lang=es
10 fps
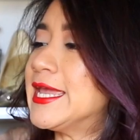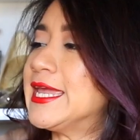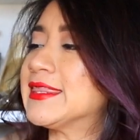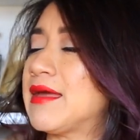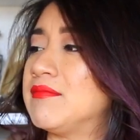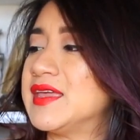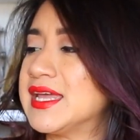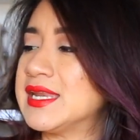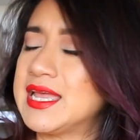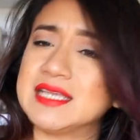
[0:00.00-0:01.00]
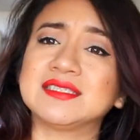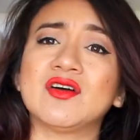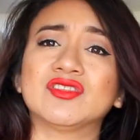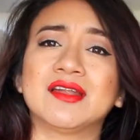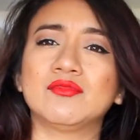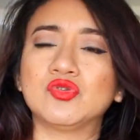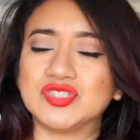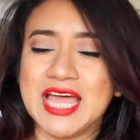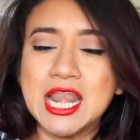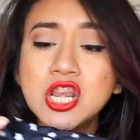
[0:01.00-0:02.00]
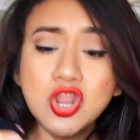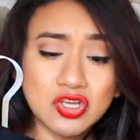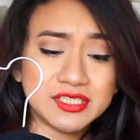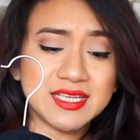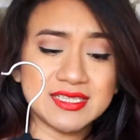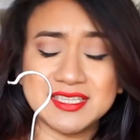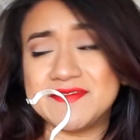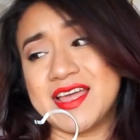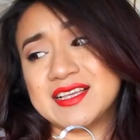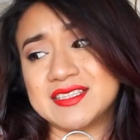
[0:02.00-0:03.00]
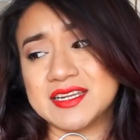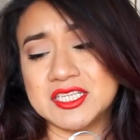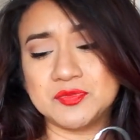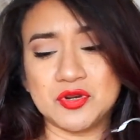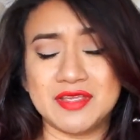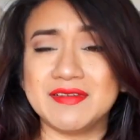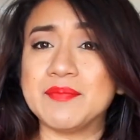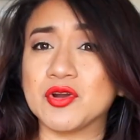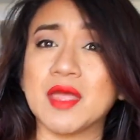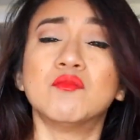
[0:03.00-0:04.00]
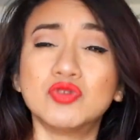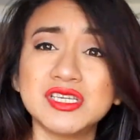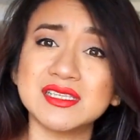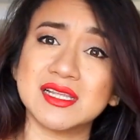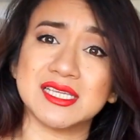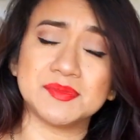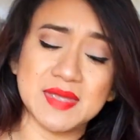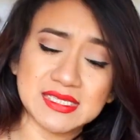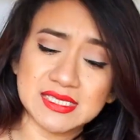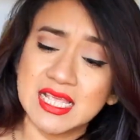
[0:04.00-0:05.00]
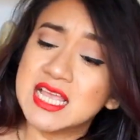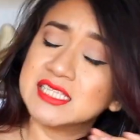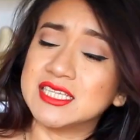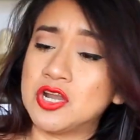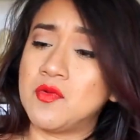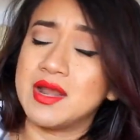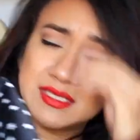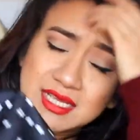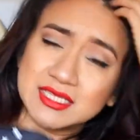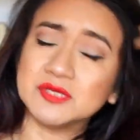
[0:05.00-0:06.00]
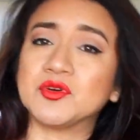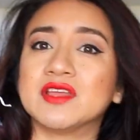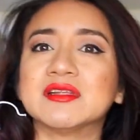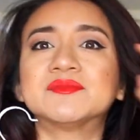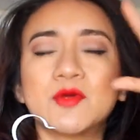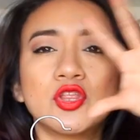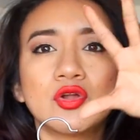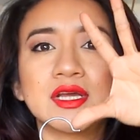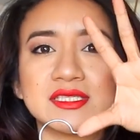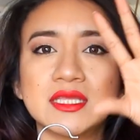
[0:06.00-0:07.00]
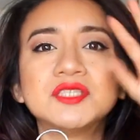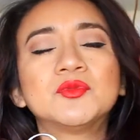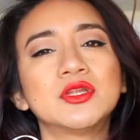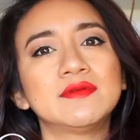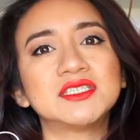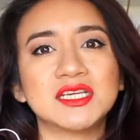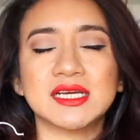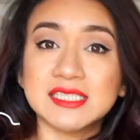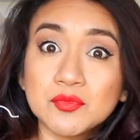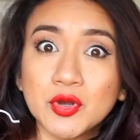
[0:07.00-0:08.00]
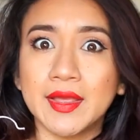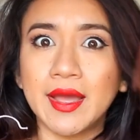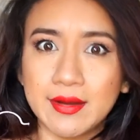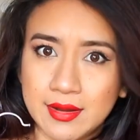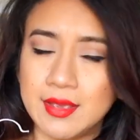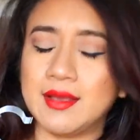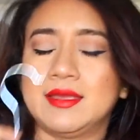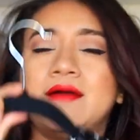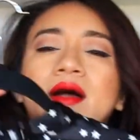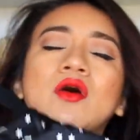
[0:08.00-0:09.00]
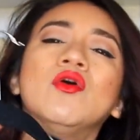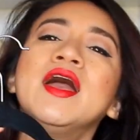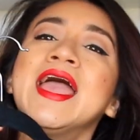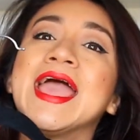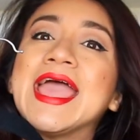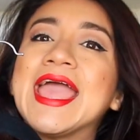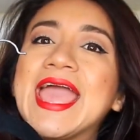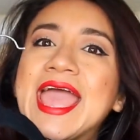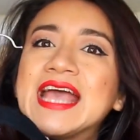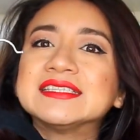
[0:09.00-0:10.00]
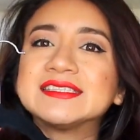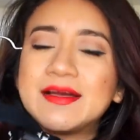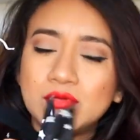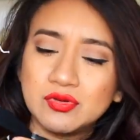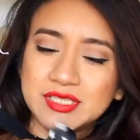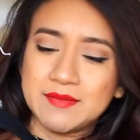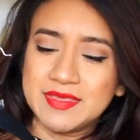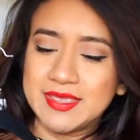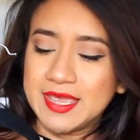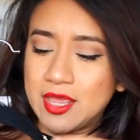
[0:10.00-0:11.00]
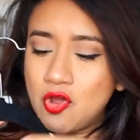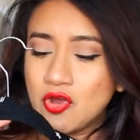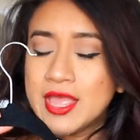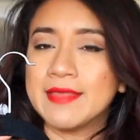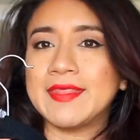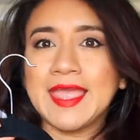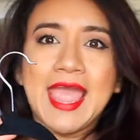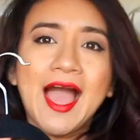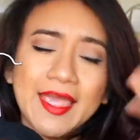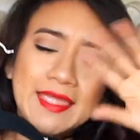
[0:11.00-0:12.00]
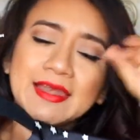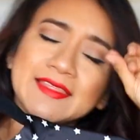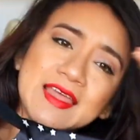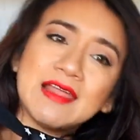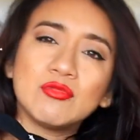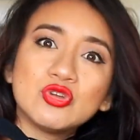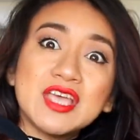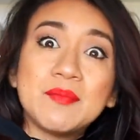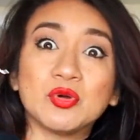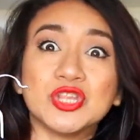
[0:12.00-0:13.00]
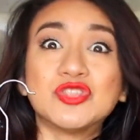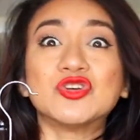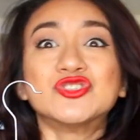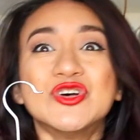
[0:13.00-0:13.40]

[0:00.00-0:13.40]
Y también esta otra blusa, no sé si vaya a estar disponible porque muchas de las piezas ya no van a estar disponibles, pero de lo que está disponible, chicas, les voy a dejar el link aquí abajo esta blusa. Me dijeron de que, ay, qué linda la blusa de puntitos.